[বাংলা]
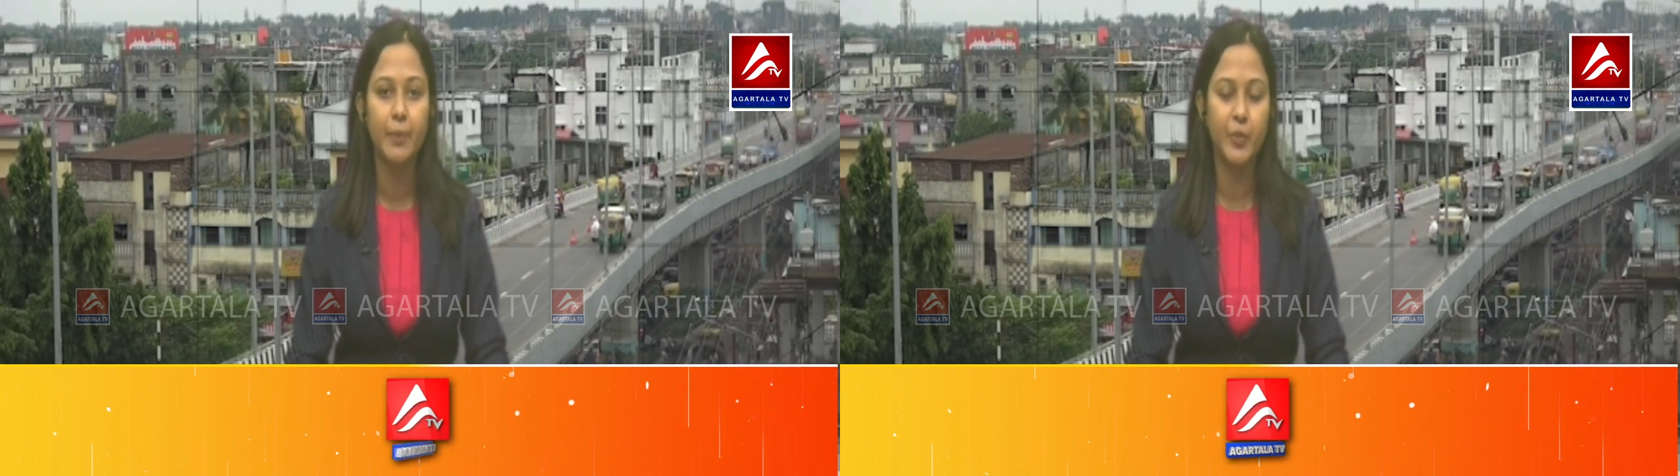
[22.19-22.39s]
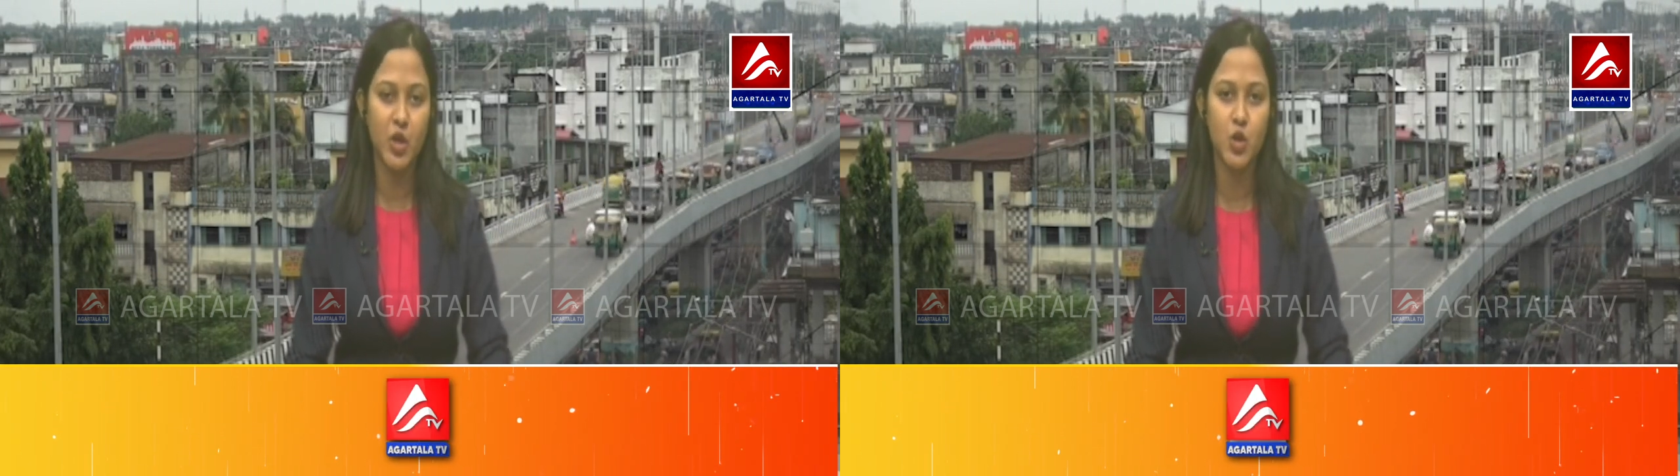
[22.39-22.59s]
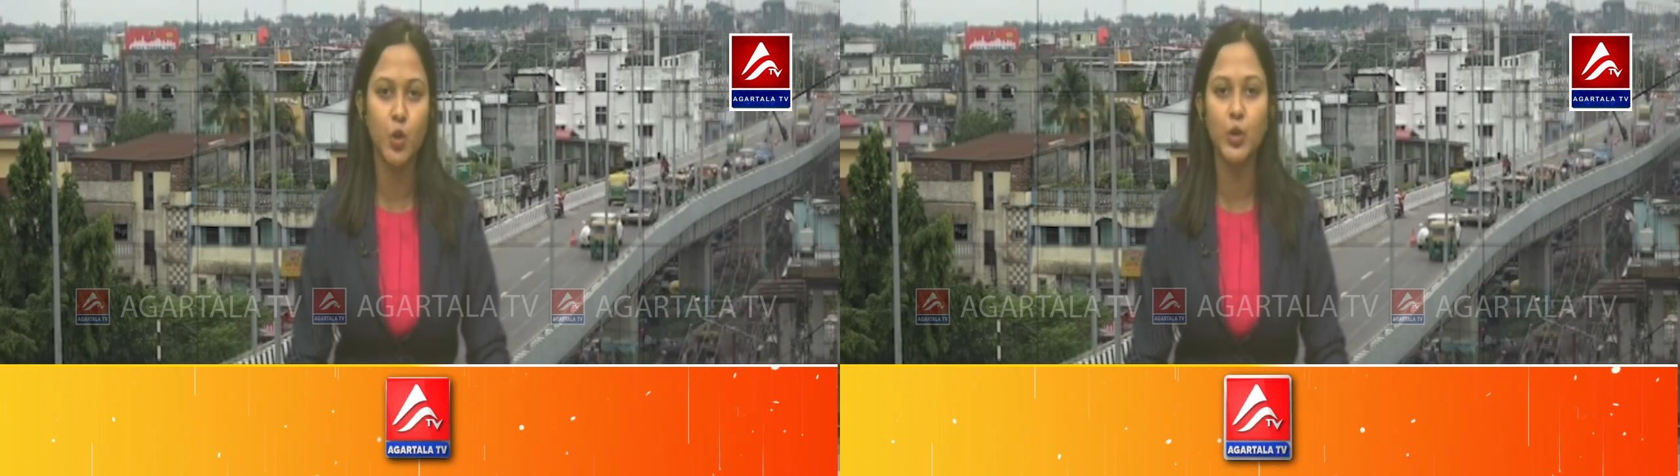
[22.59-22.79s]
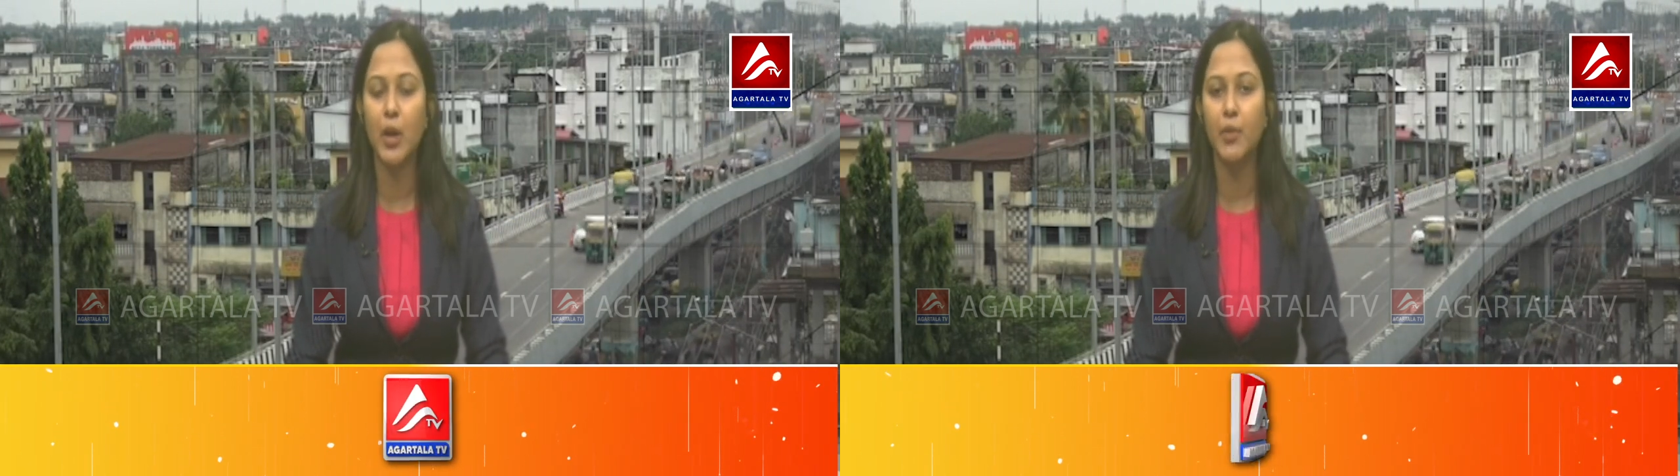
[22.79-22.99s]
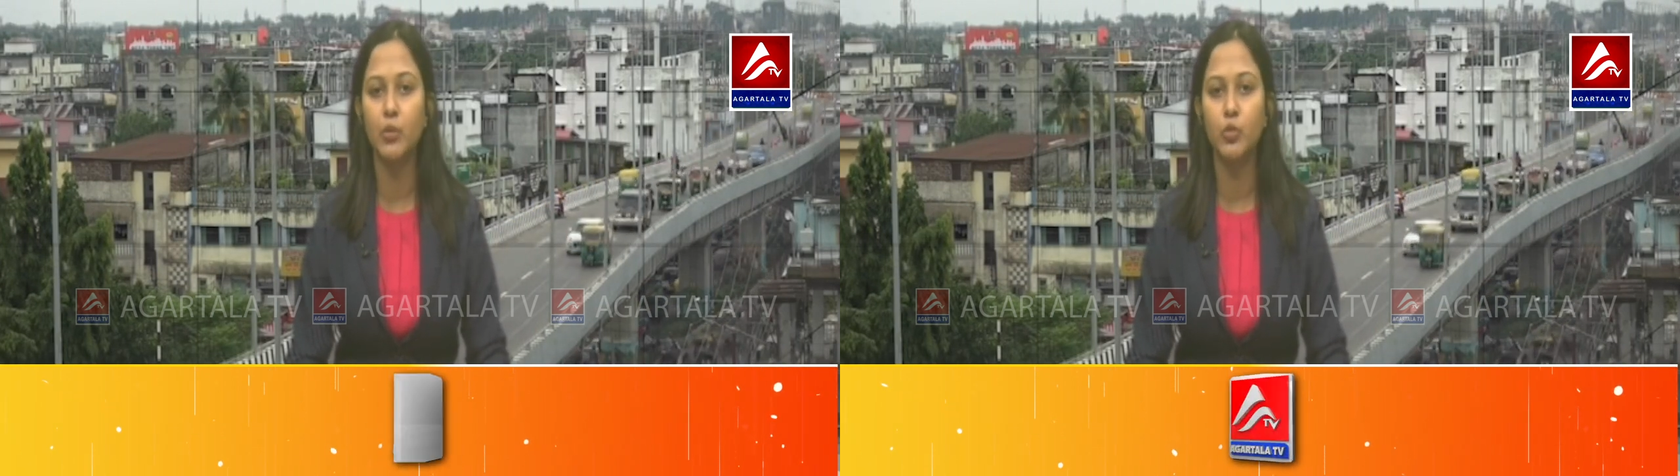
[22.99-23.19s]
বিশ্ব
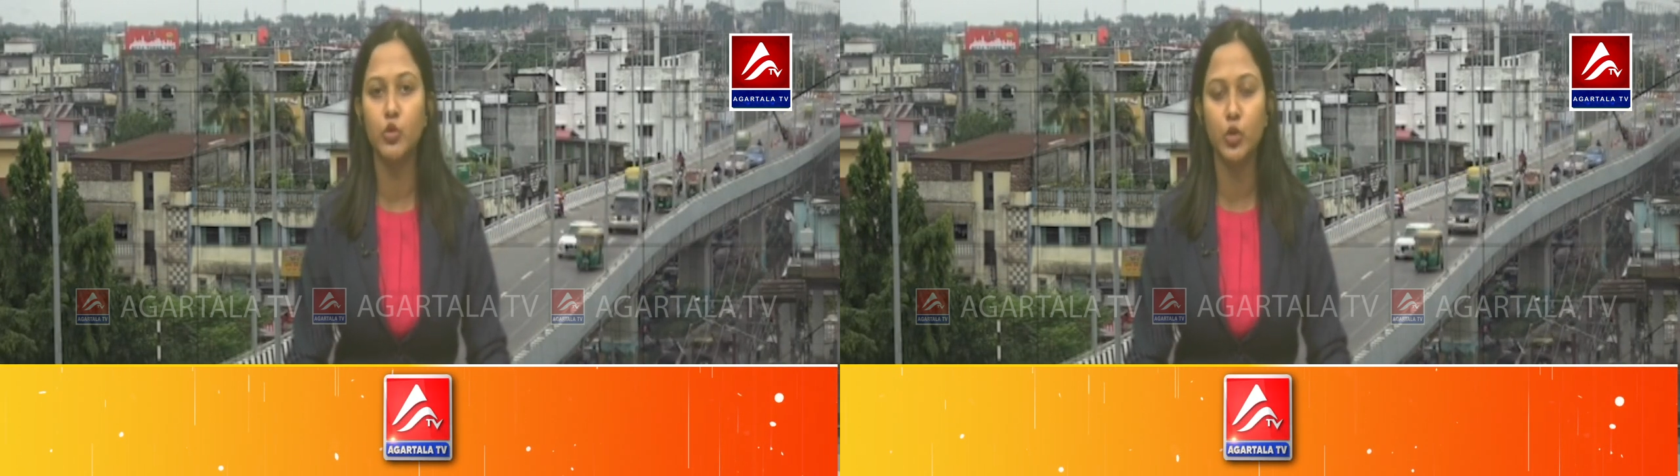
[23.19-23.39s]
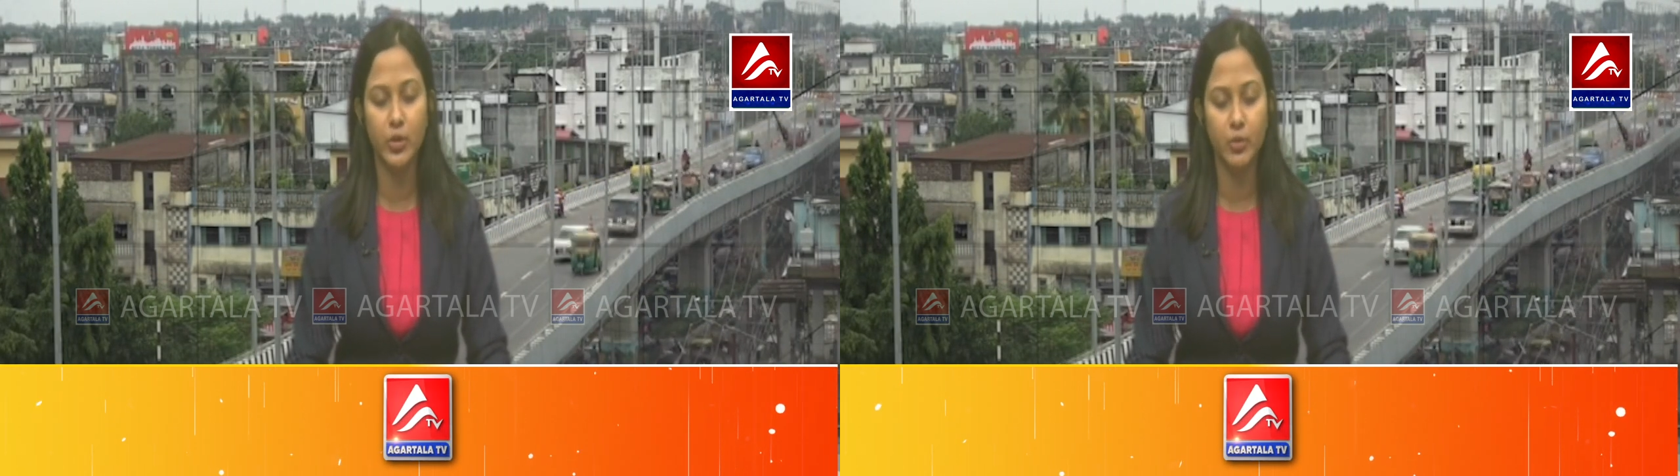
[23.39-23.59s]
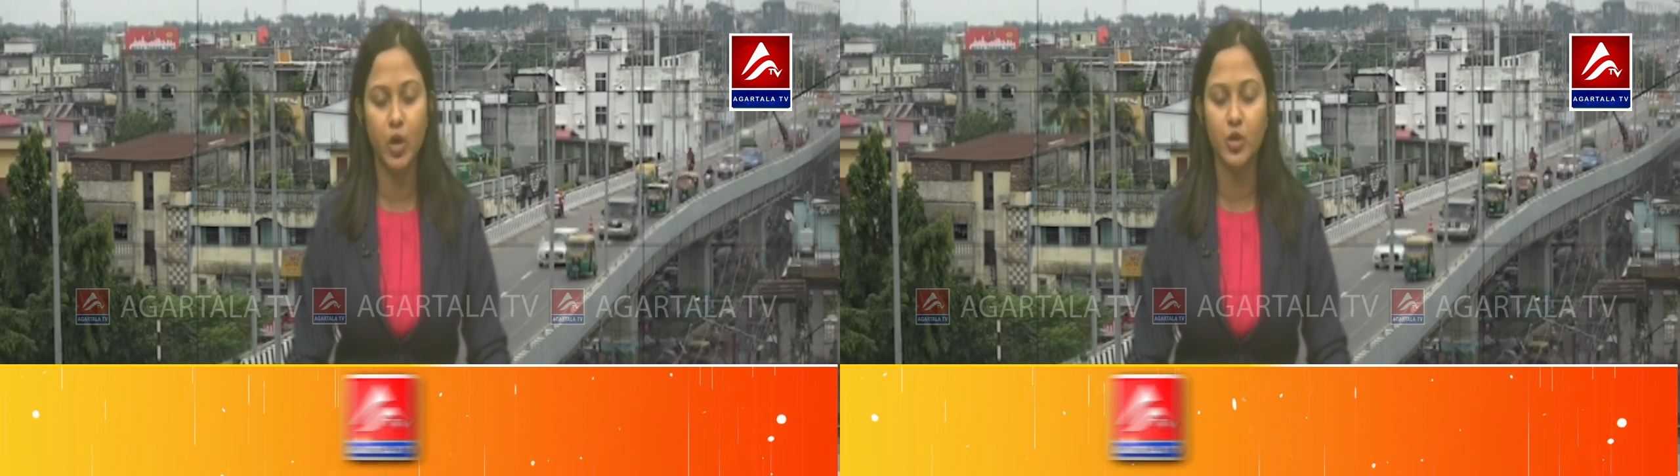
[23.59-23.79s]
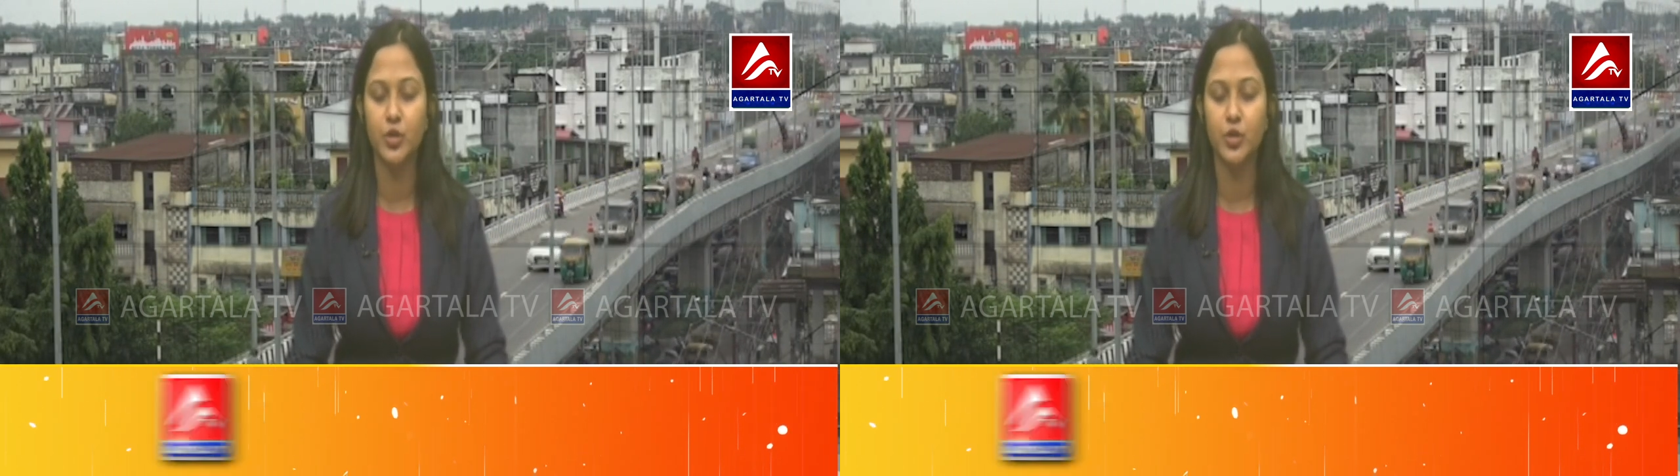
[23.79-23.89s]
তামাক মুক্ত দিবস